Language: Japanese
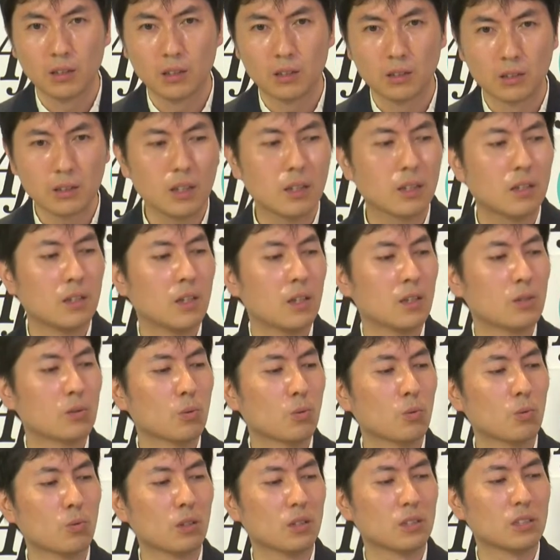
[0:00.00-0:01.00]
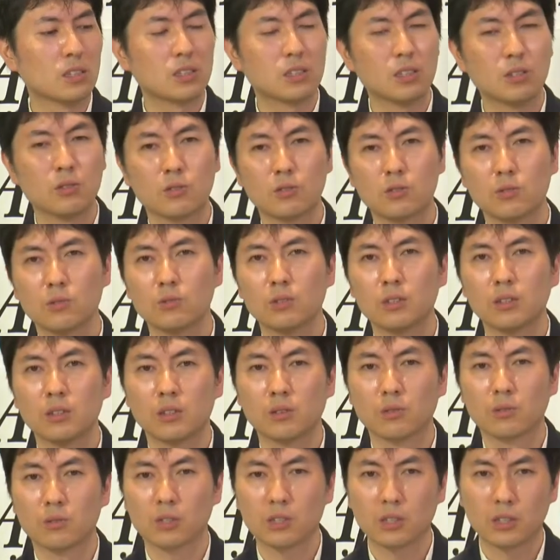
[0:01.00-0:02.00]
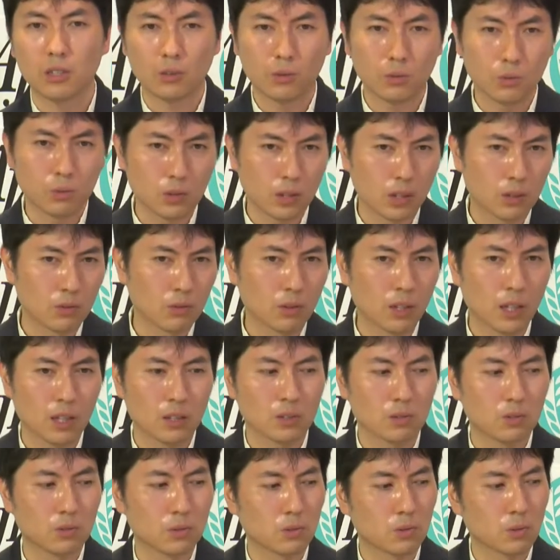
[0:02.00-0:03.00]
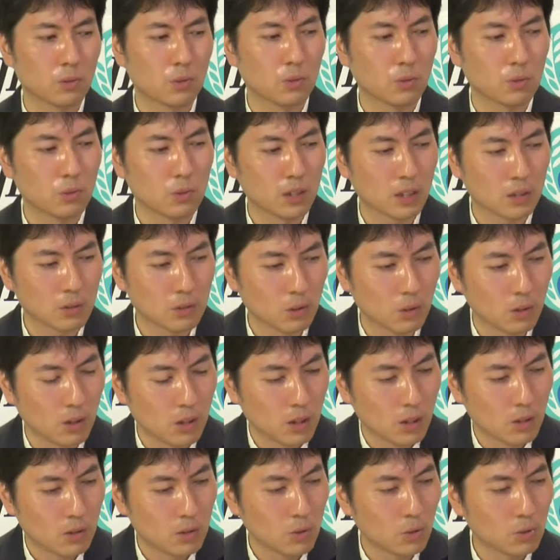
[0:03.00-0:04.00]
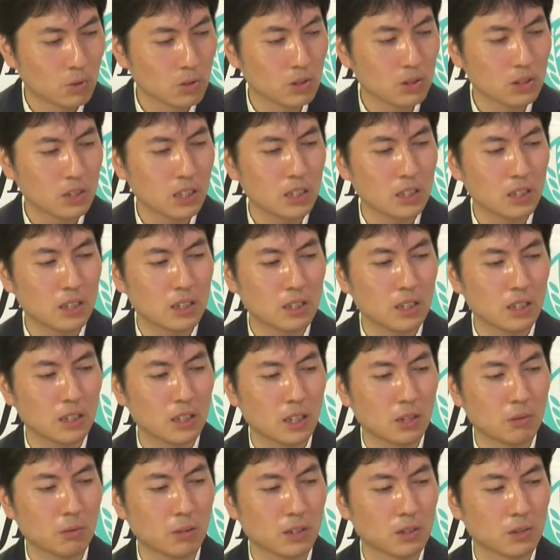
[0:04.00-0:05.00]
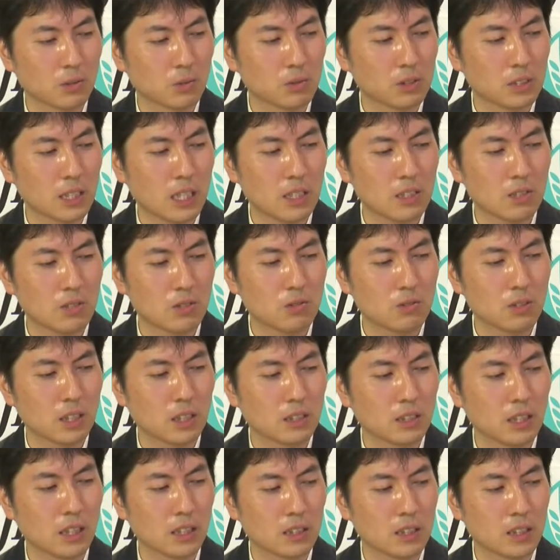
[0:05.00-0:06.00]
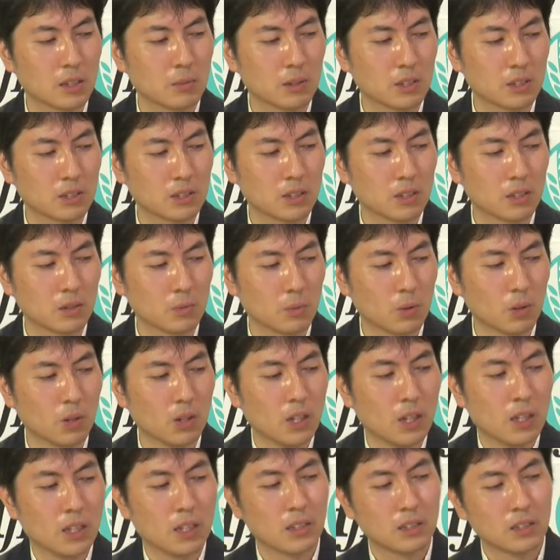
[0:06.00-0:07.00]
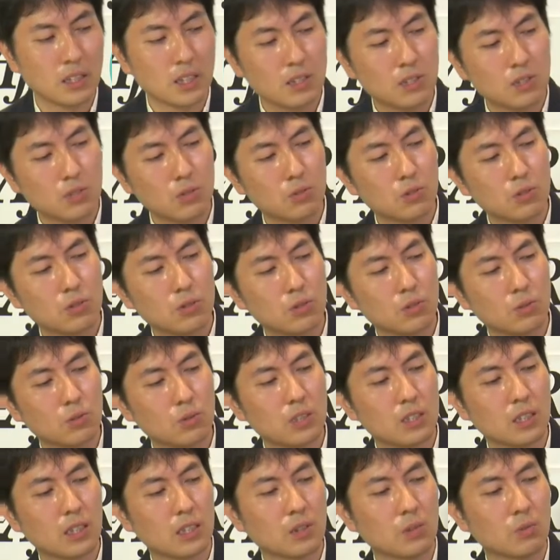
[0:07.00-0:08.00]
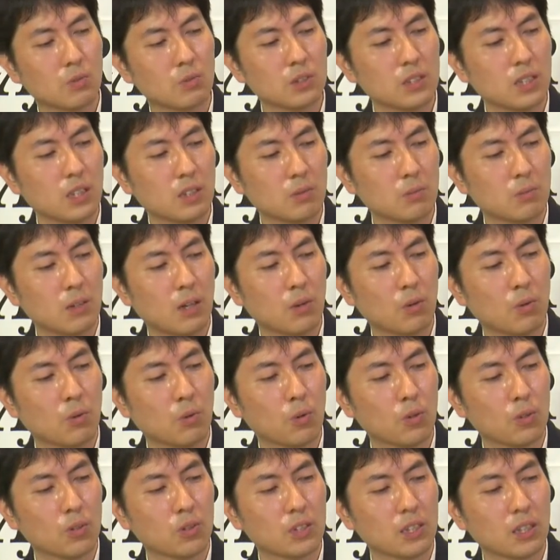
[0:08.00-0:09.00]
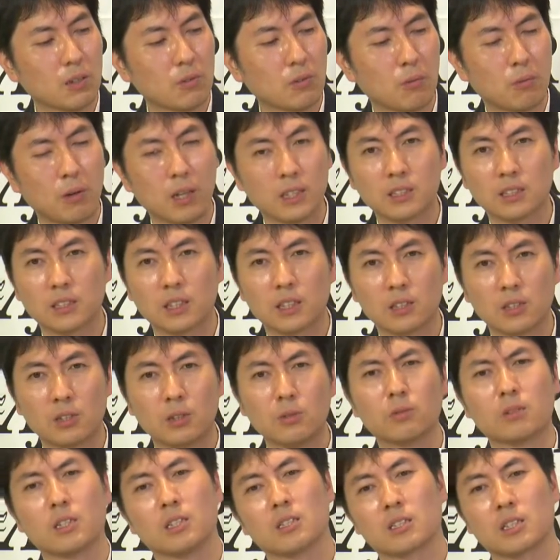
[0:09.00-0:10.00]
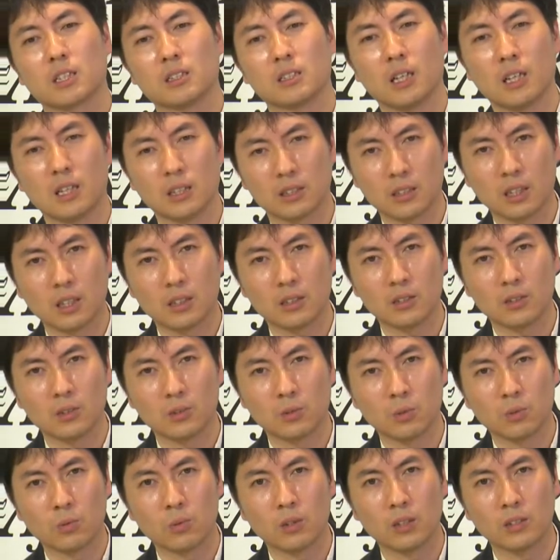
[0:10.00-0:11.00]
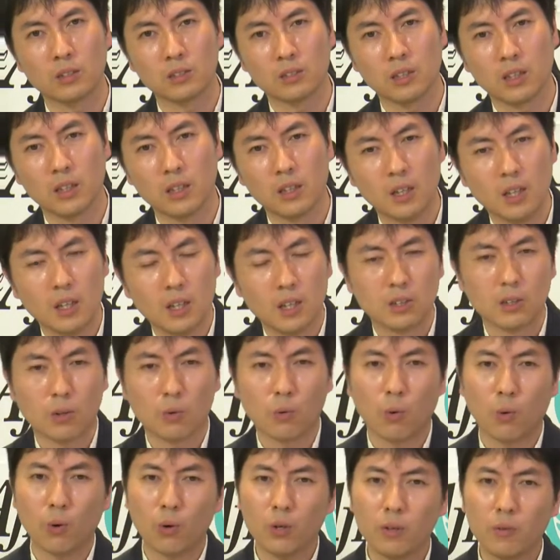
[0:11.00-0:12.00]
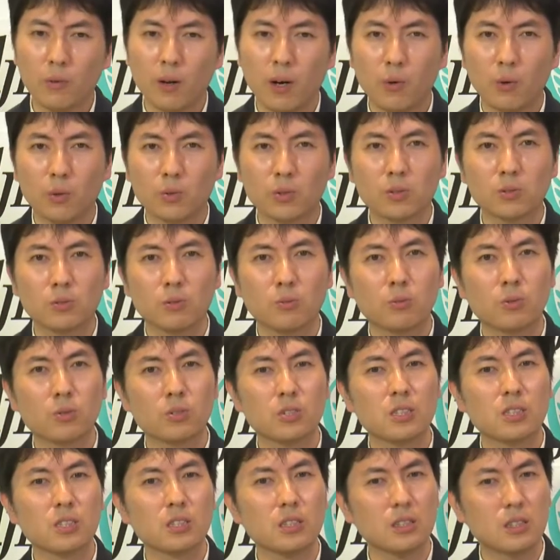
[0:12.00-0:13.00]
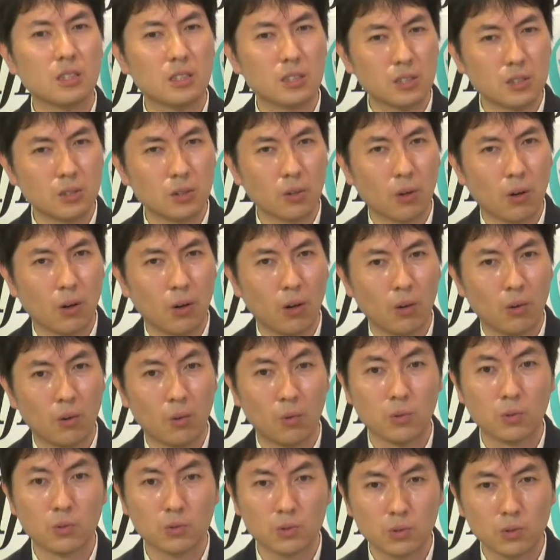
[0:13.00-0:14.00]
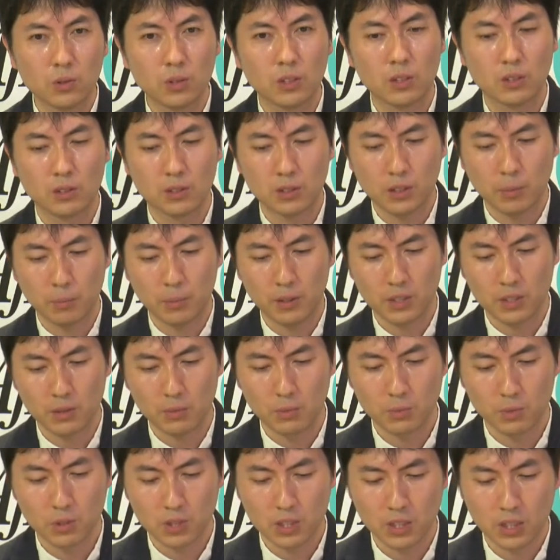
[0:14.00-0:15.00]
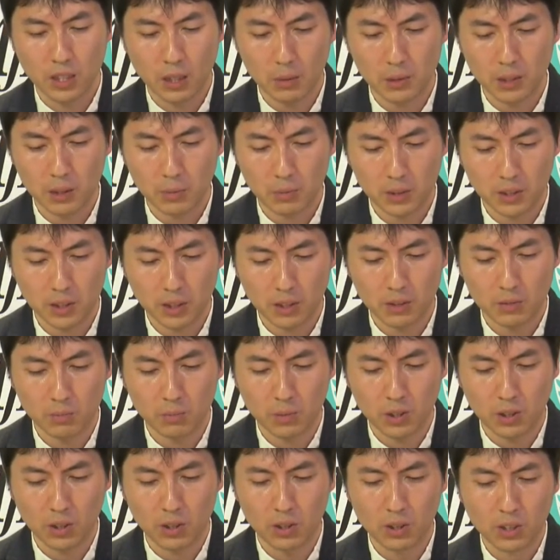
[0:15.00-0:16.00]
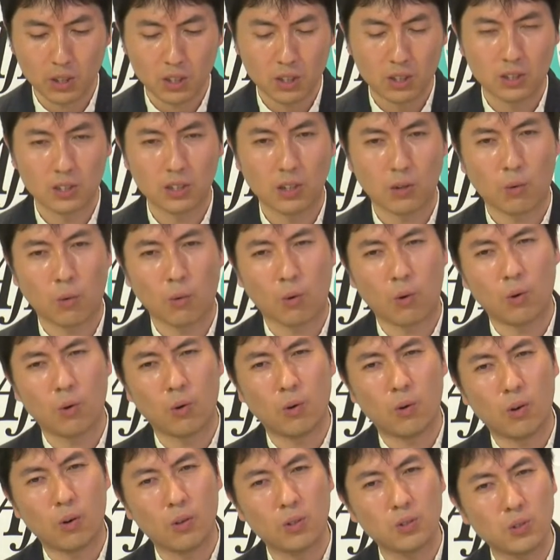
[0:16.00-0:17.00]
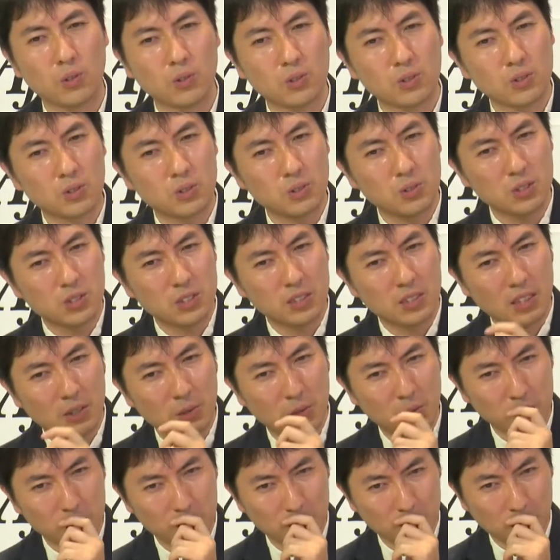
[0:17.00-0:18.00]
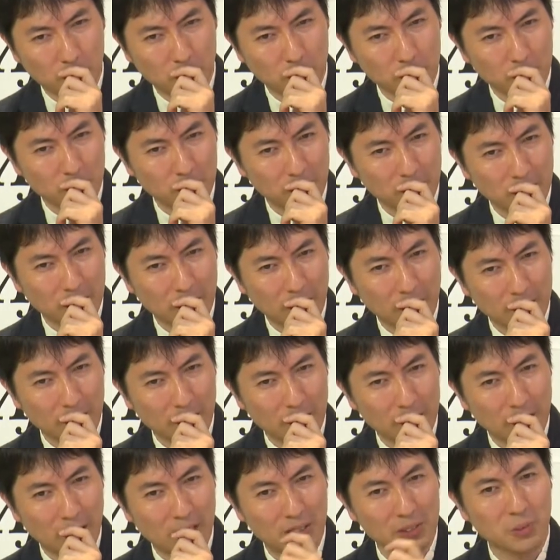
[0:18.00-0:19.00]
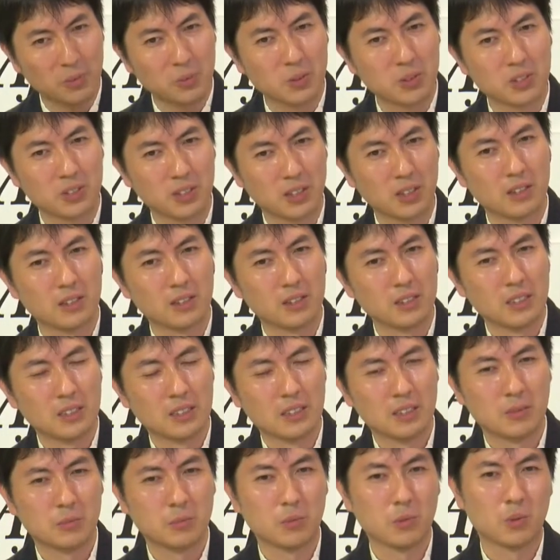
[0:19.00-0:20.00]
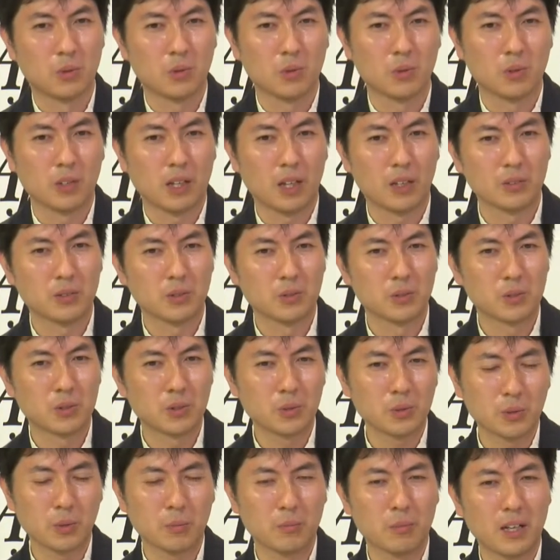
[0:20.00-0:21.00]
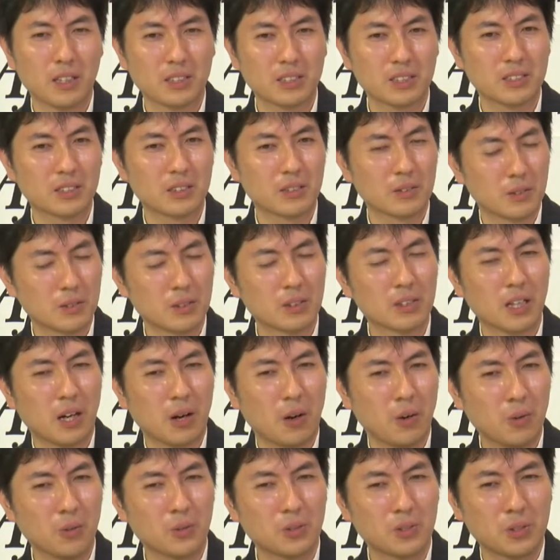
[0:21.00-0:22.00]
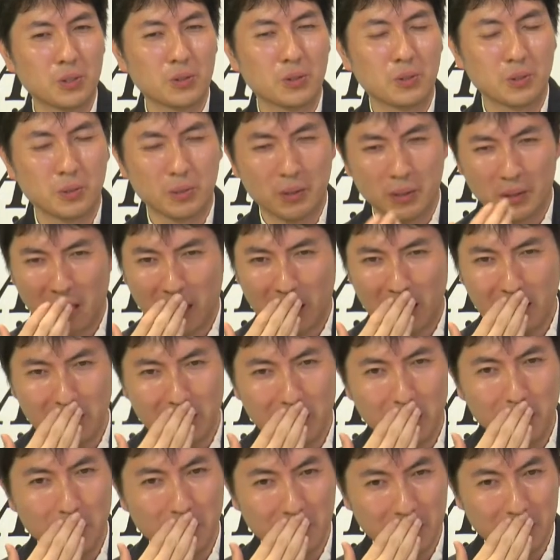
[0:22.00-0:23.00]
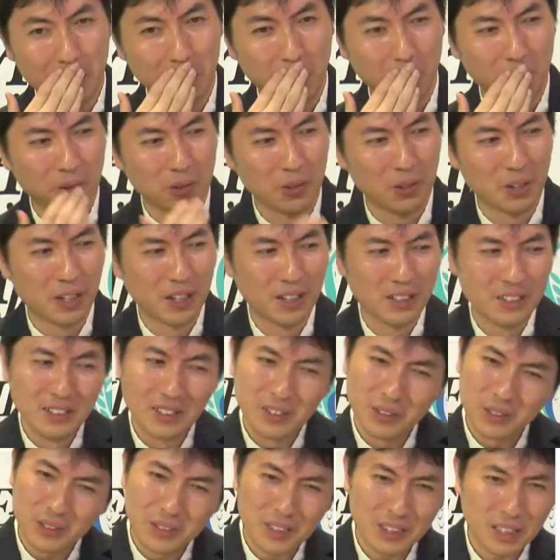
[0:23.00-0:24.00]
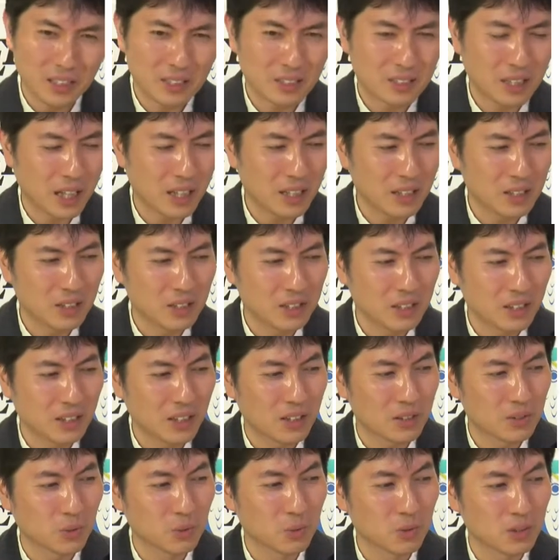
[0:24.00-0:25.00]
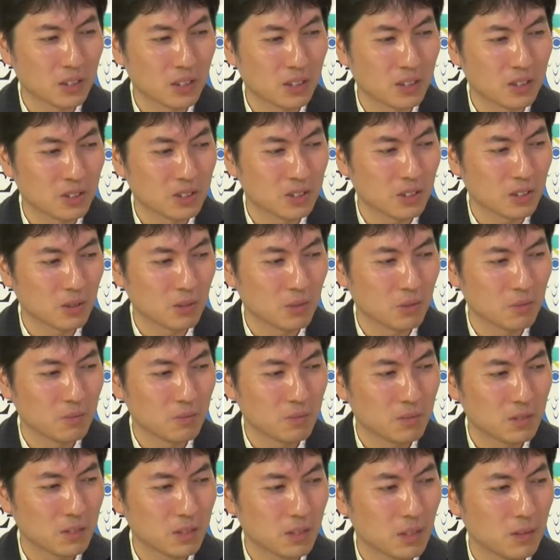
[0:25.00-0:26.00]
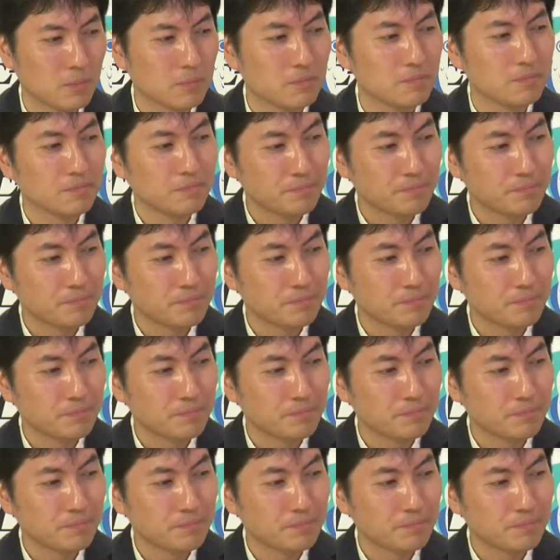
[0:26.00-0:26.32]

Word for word: でところが2012年の時点どうなのかというところだとロスジェネ世代はその30代に当たりますけれども年収中央値が400万を超える件はわずか9件しかなかったっていうところなんですねいやこれは恐ろしいですよ本当にやっぱり自分も調べてみた見ていやこの数字は本当に嫌だなと思ってもうあのちょっと、顔をちょっと焦りましたもんいや大変だなと思ったんですけどで